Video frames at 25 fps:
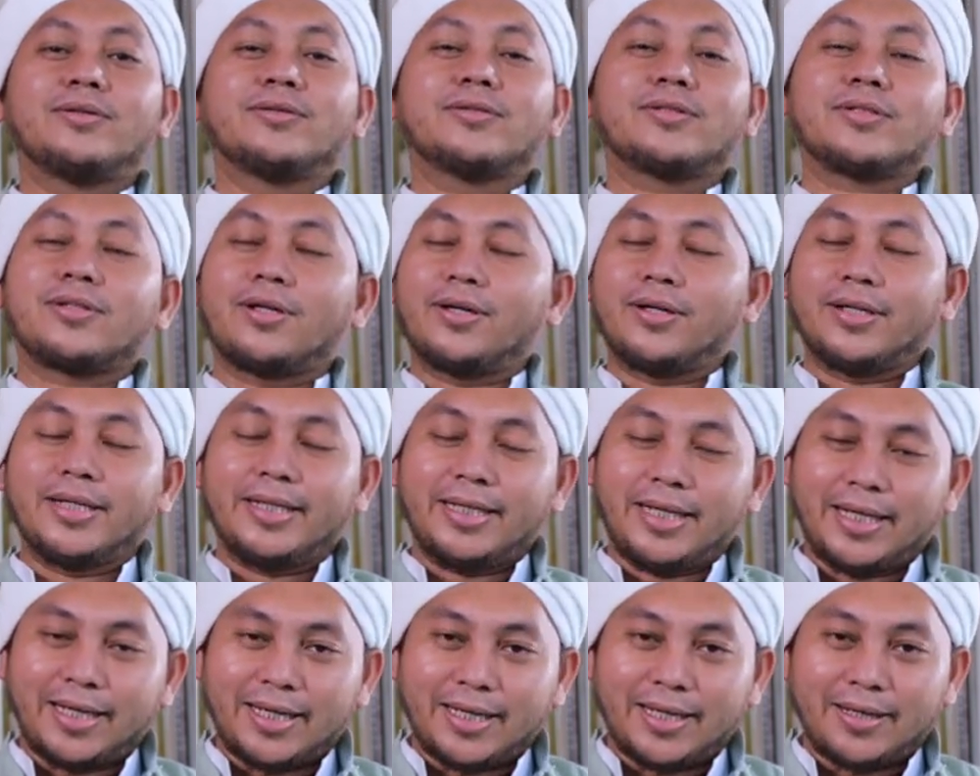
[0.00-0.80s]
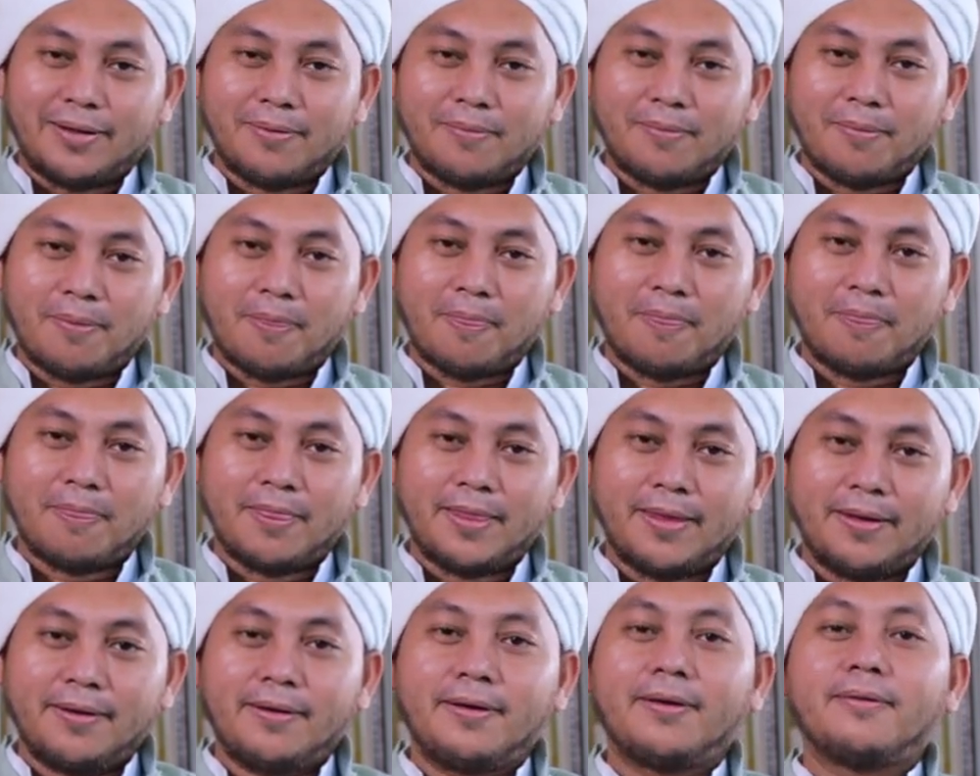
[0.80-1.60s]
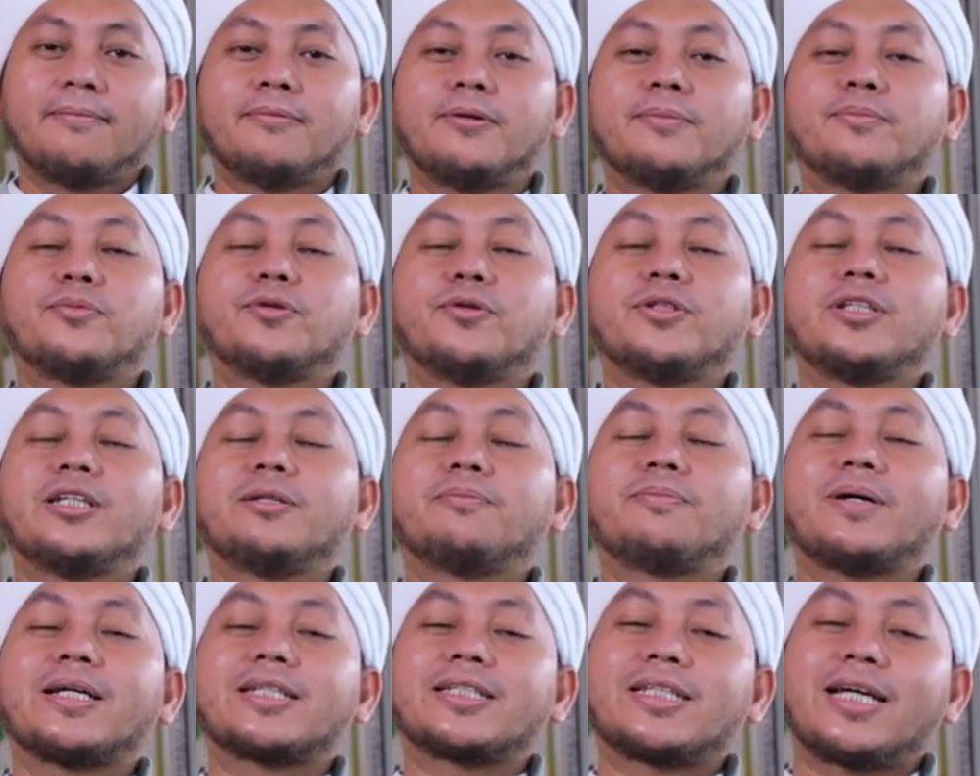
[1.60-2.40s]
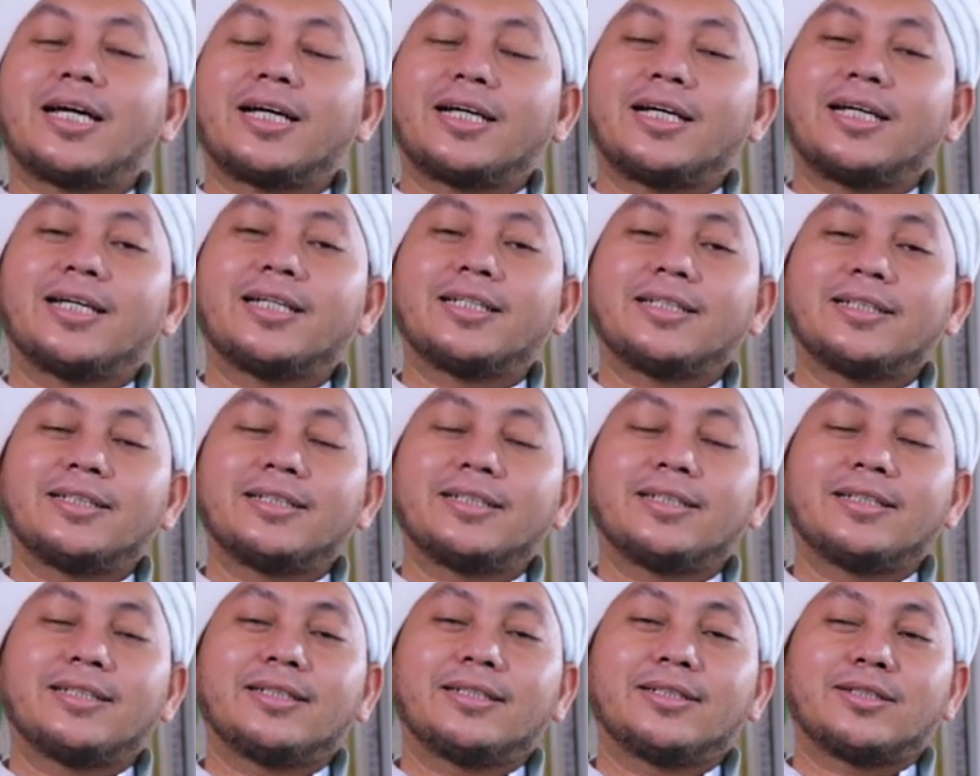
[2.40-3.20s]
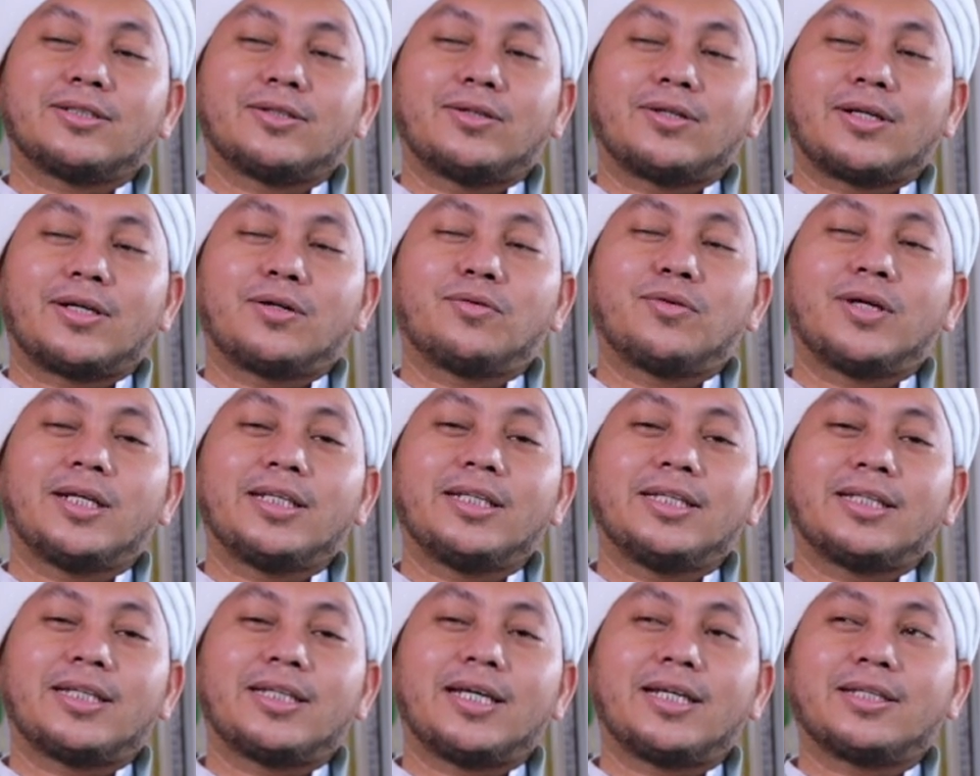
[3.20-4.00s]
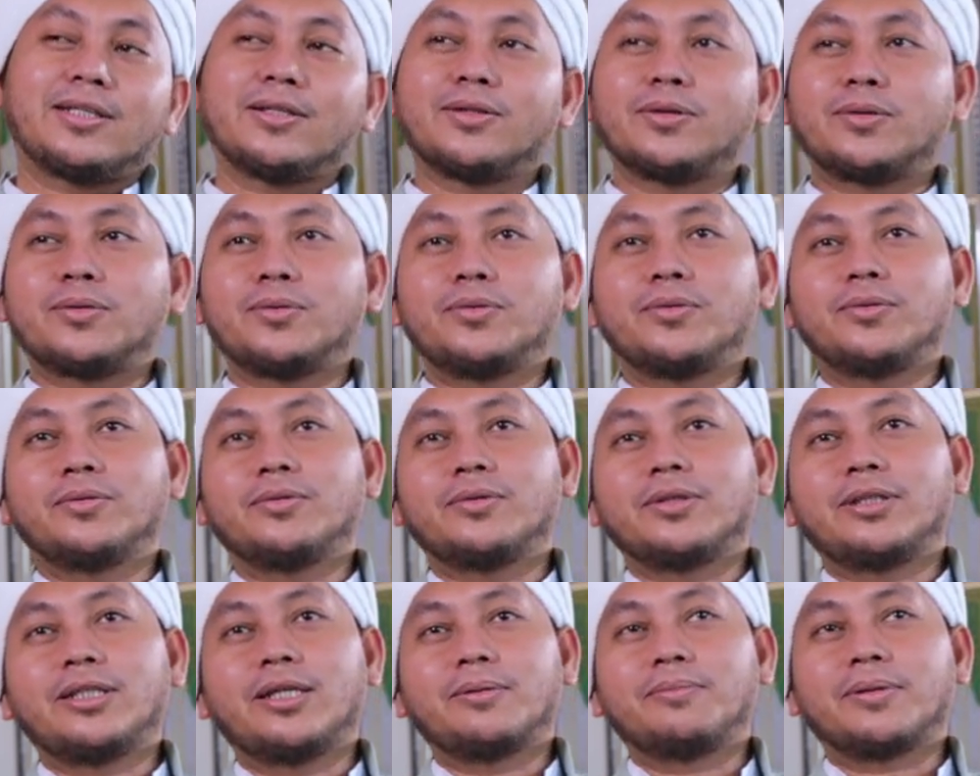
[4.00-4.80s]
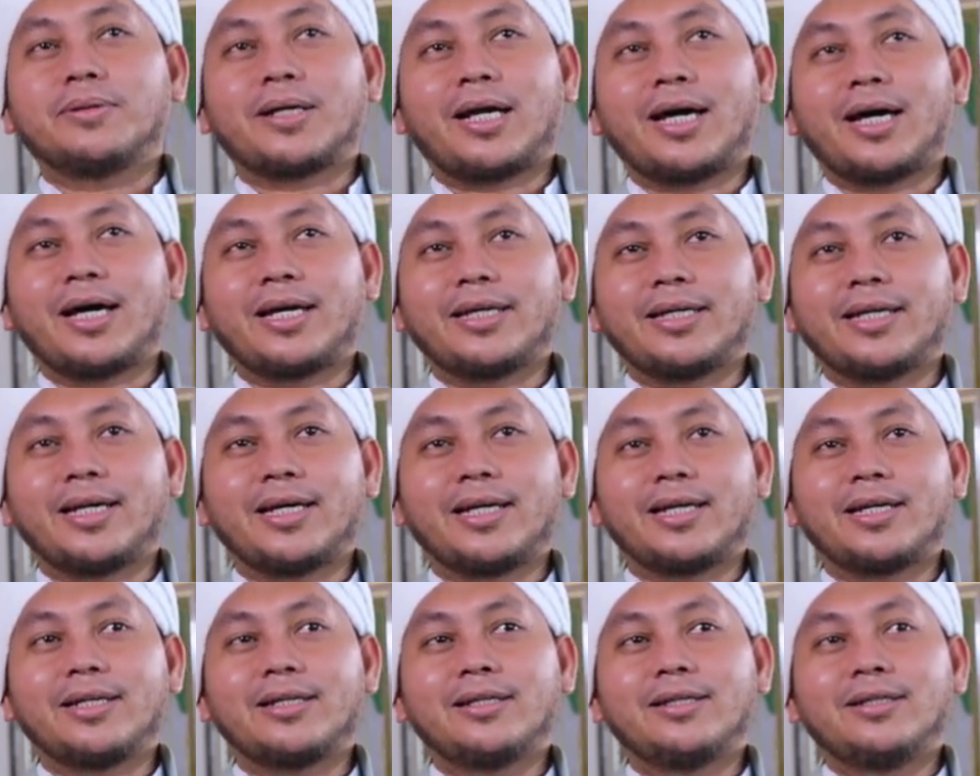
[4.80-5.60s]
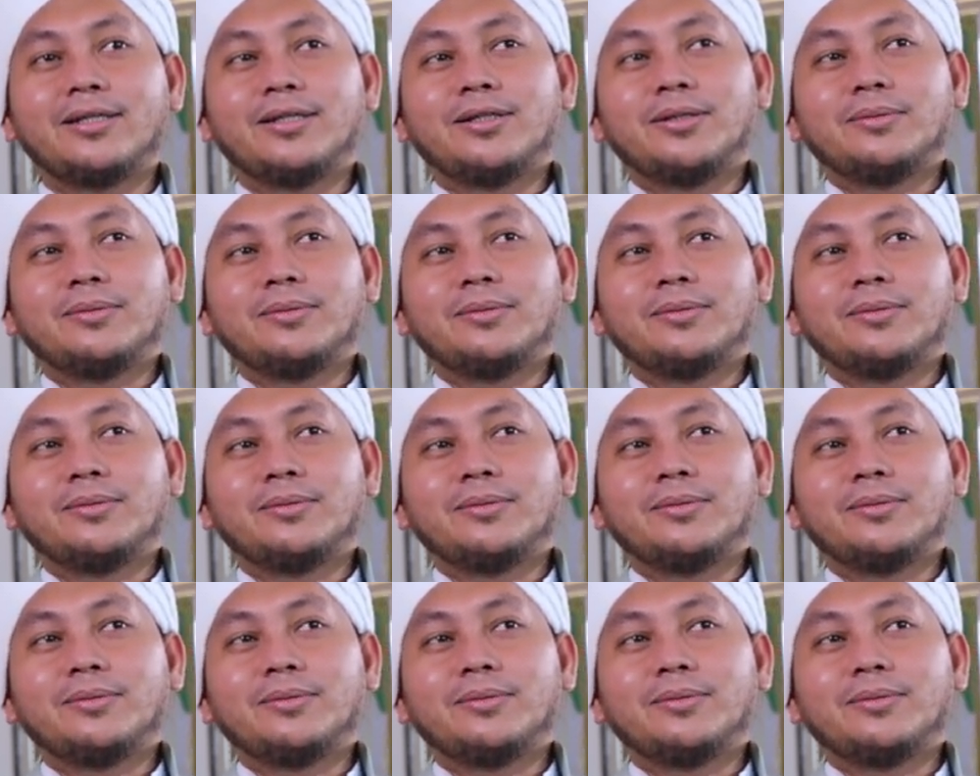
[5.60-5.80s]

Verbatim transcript: solehah, mempunyai pasangan Seorang wanita tentu dia berhayal